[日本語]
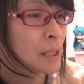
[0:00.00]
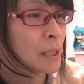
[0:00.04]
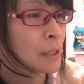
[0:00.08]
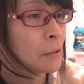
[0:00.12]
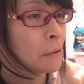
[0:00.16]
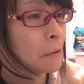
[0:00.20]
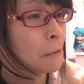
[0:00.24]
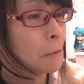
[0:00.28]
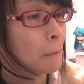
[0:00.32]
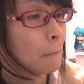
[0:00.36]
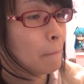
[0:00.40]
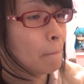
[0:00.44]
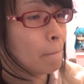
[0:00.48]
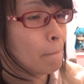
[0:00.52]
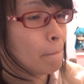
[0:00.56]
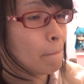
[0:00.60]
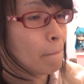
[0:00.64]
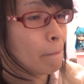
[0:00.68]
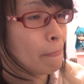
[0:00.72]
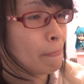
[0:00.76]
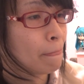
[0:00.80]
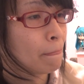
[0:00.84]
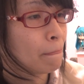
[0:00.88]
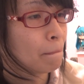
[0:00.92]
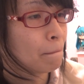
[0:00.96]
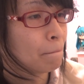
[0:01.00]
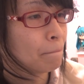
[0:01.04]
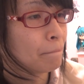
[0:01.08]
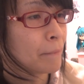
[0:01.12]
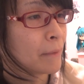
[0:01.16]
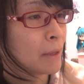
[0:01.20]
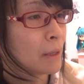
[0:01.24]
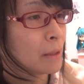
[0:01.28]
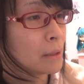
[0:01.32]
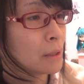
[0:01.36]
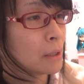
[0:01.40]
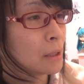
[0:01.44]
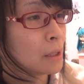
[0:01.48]
けど
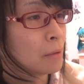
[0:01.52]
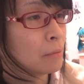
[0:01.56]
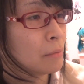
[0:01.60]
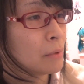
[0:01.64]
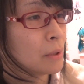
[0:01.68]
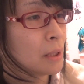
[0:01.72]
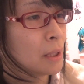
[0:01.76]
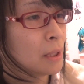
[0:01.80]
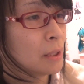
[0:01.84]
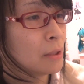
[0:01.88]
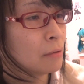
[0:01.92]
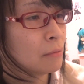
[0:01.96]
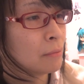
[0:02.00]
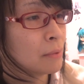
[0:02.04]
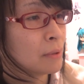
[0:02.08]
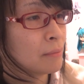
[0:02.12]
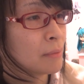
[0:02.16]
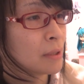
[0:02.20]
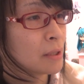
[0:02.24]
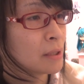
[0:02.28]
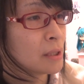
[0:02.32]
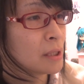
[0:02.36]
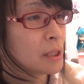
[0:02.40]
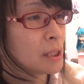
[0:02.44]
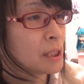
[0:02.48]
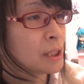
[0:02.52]
やってみたいと思います。